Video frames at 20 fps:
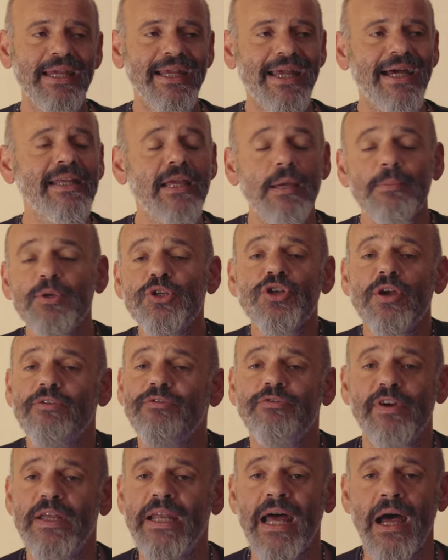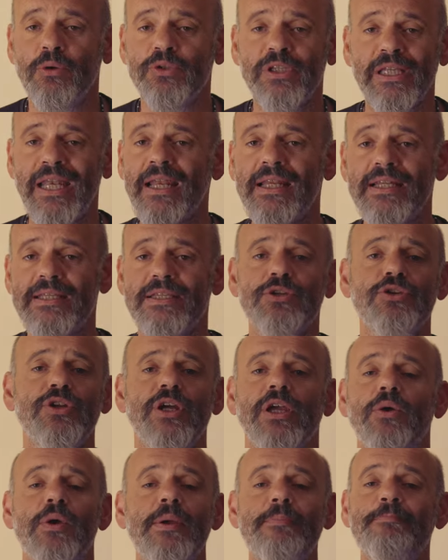Cari amici effenauti, la
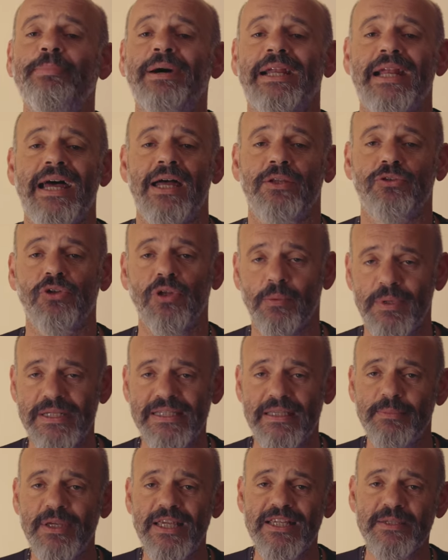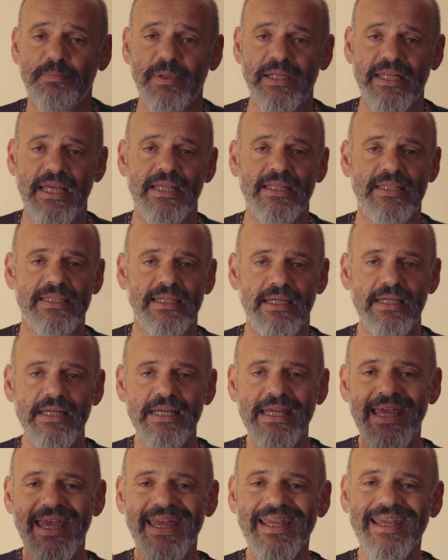lezione che ho imparato da questa mia esperienza
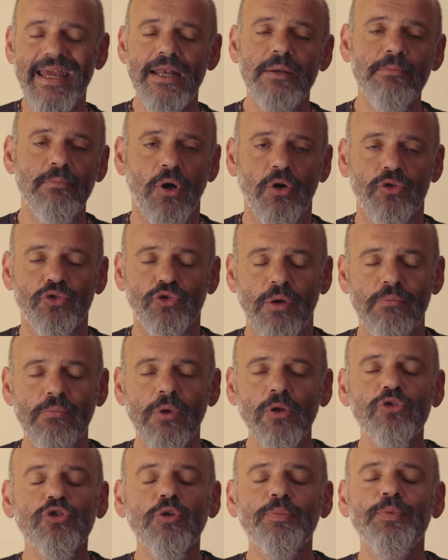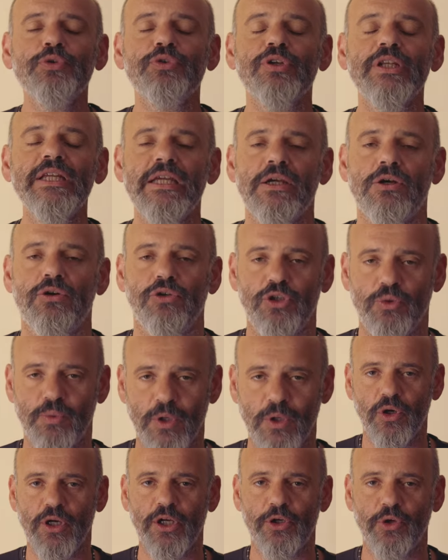è che il mondo è molto più ricco di
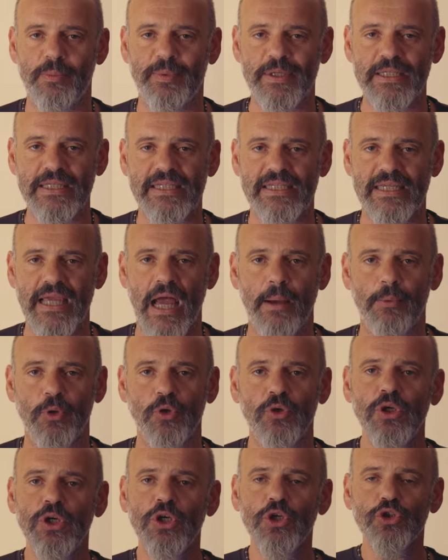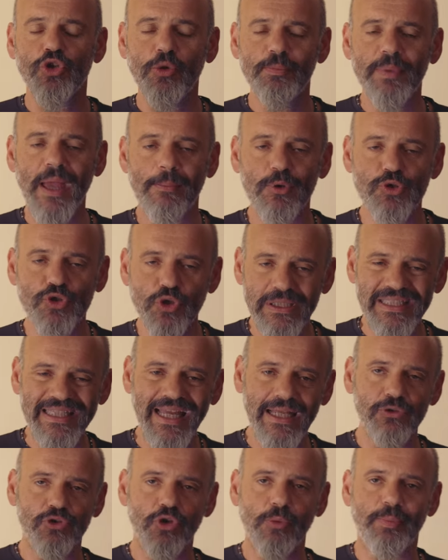che noi pensiamo. Dobbiamo
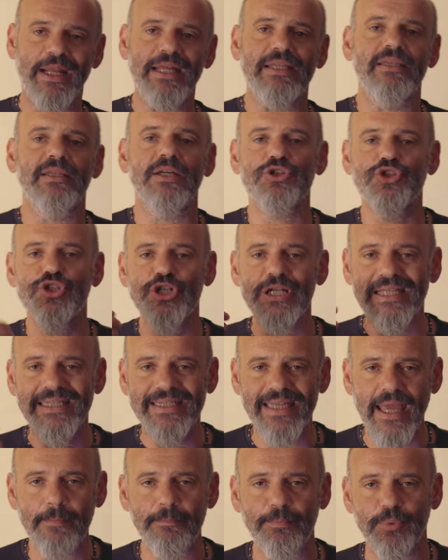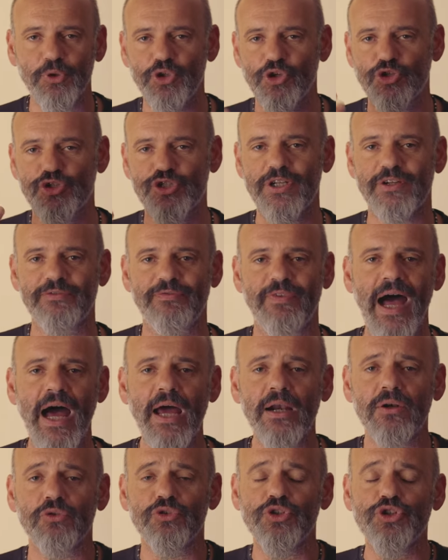soltanto prenderci il tempo di
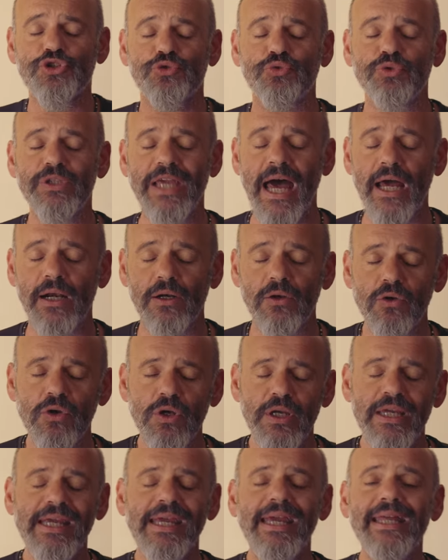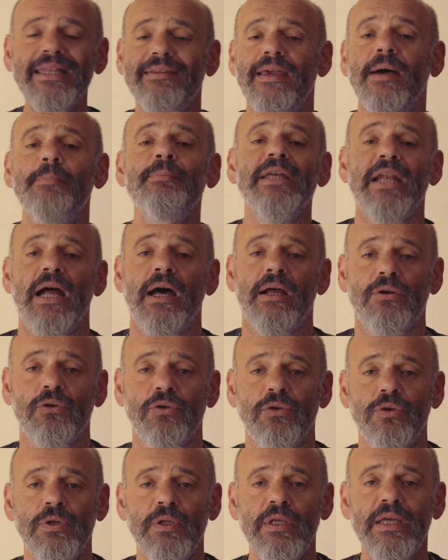osservarlo, di studiarlo e di
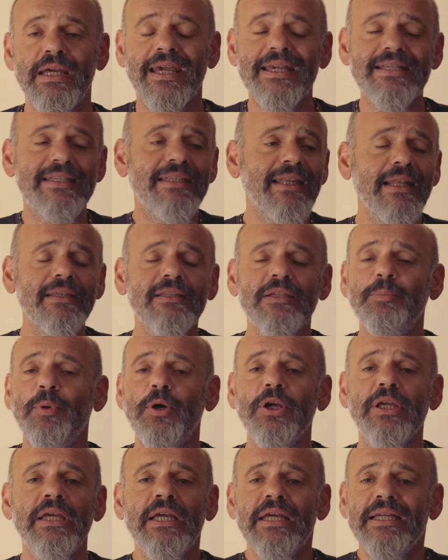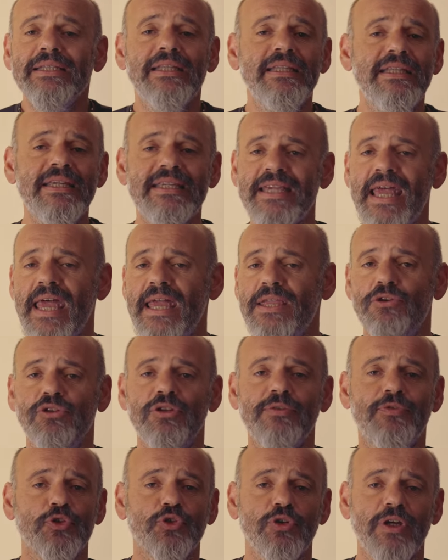ammirarlo. Che si tratti poi di disegno,
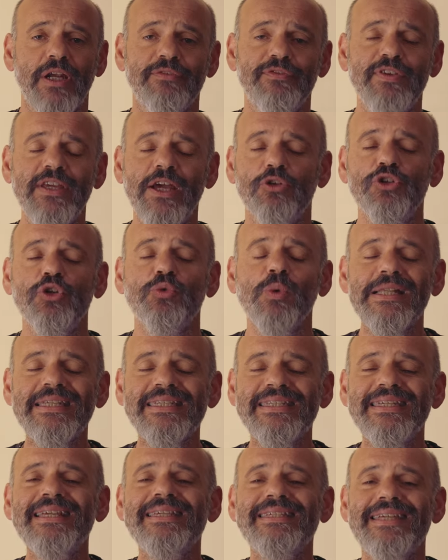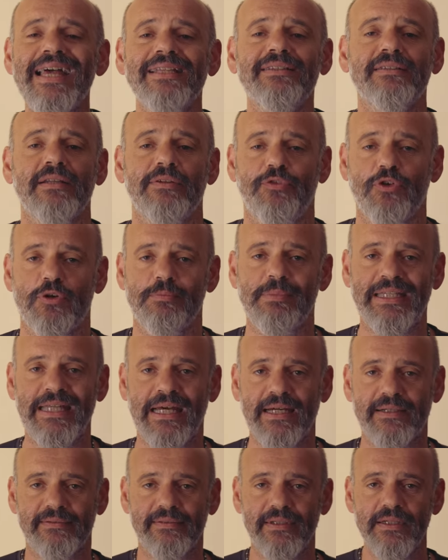di fotografia o di qualsiasi altra forma
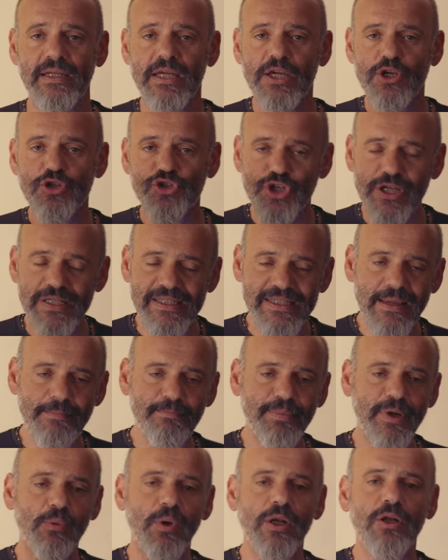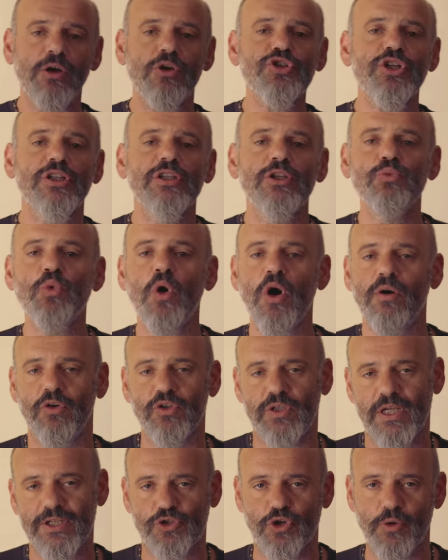d'arte, c'è sempre qualcosa di nuovo
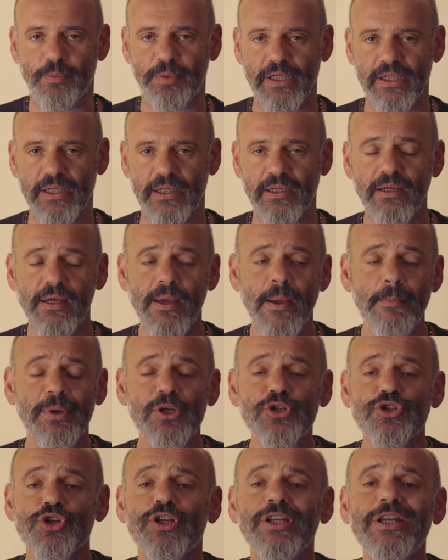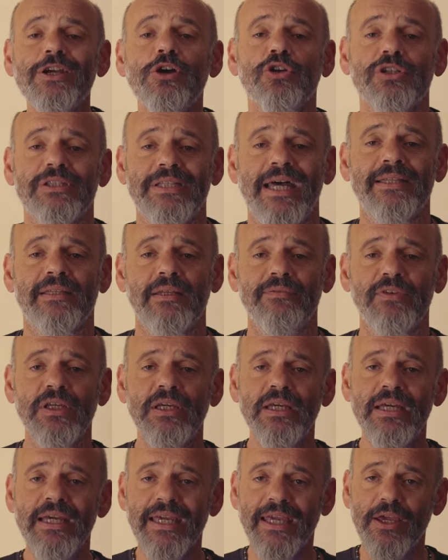da scoprire. Perciò ricordatevi
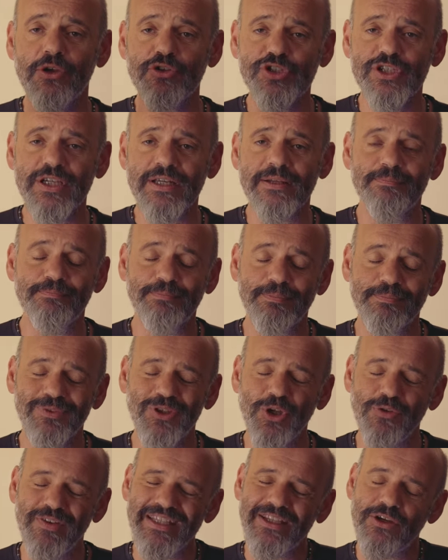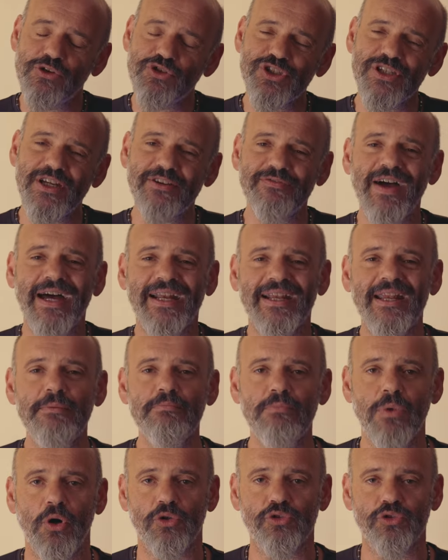che osser- dovete osservare il
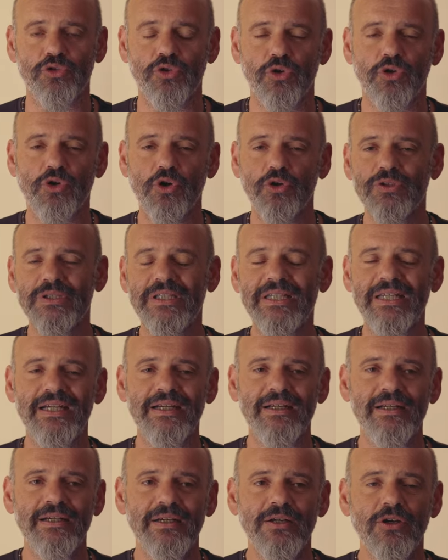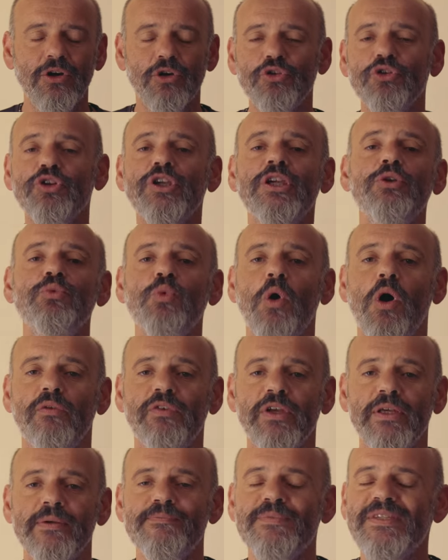mondo con, con occhi
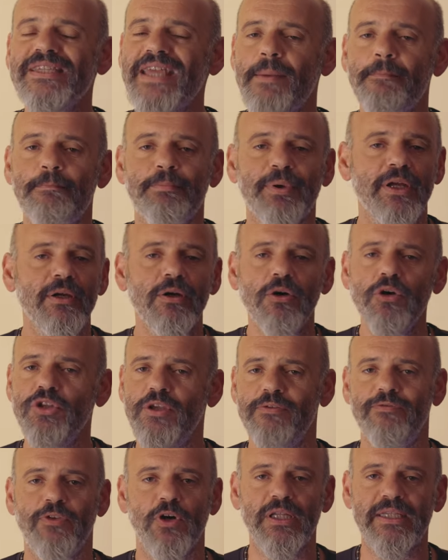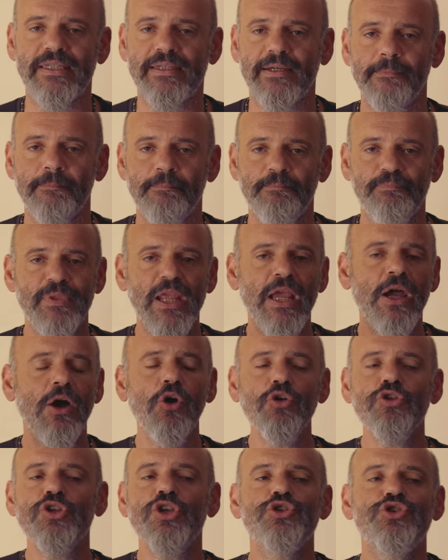nuovi, sempre, ogni volta.
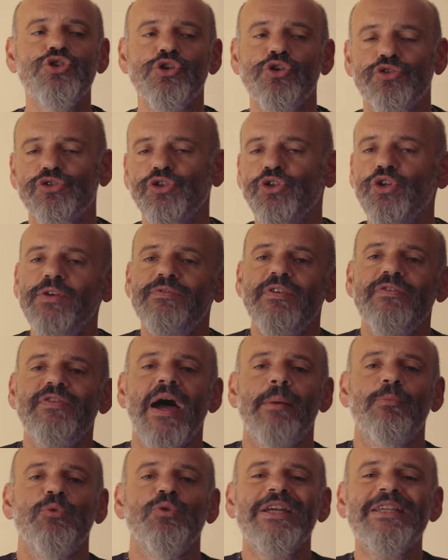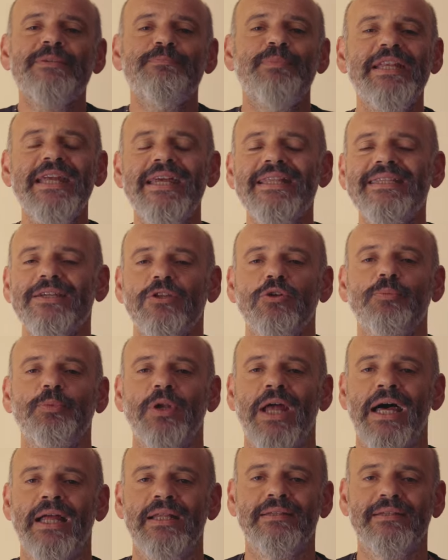Ogni giorno noi viviamo un'esperienza dopo
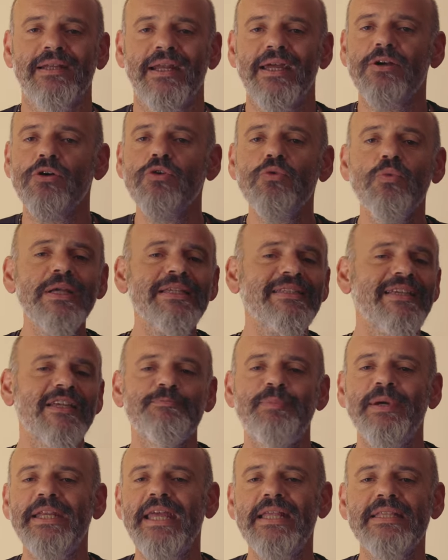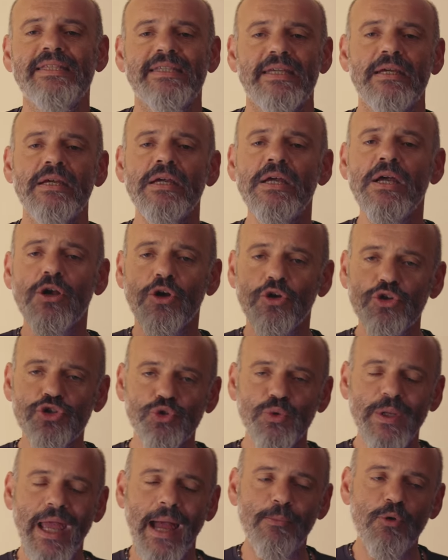l'altra e con queste esperienze
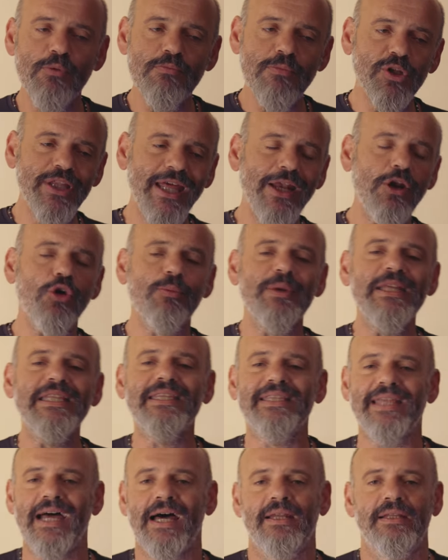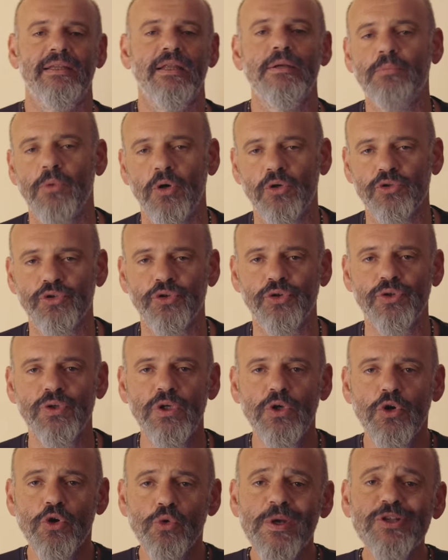costruiamo un modello mentale del mondo.
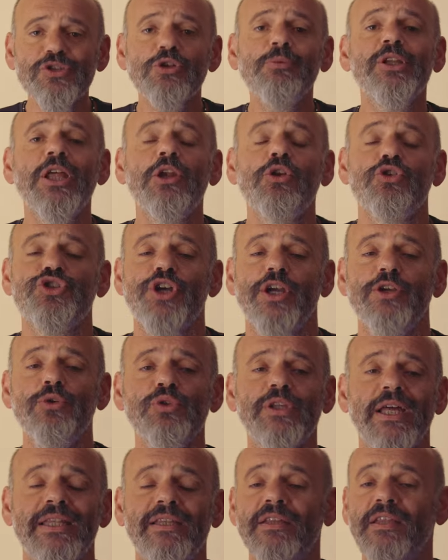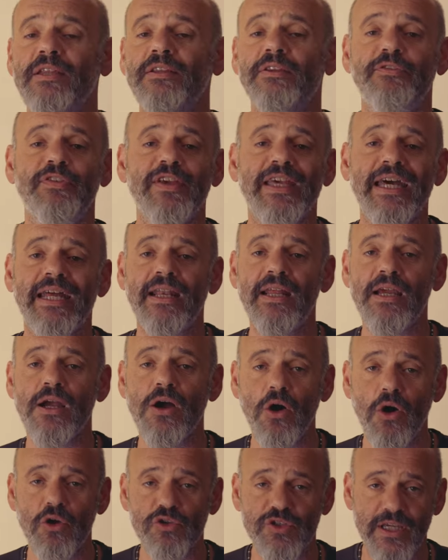Questo modello ci aiuta ad identificare le
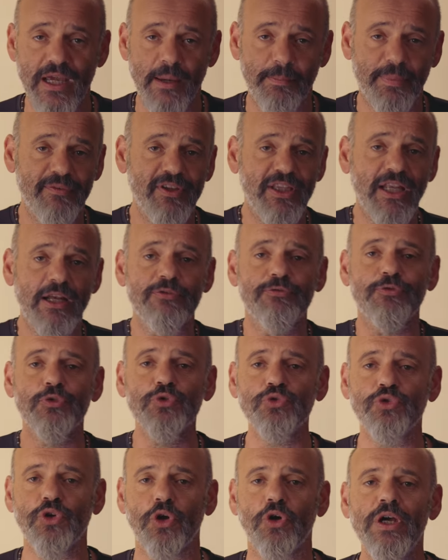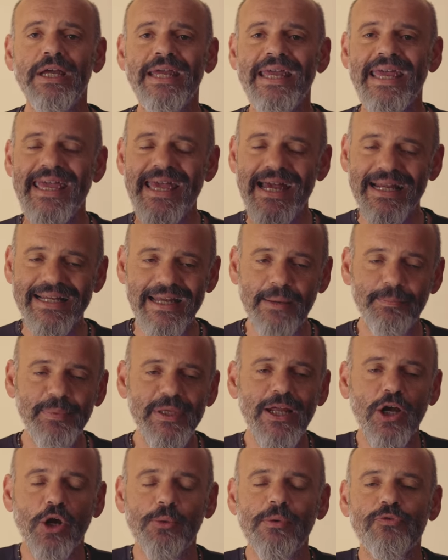cose, a prevedere il futuro e a
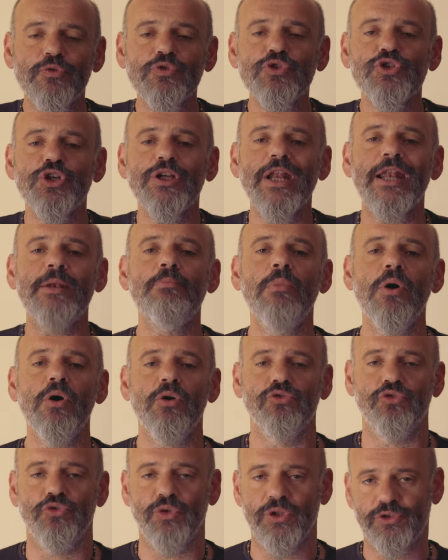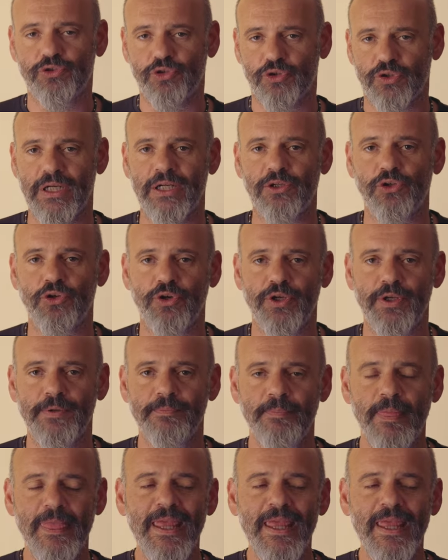capire come funziona il mondo intorno a noi.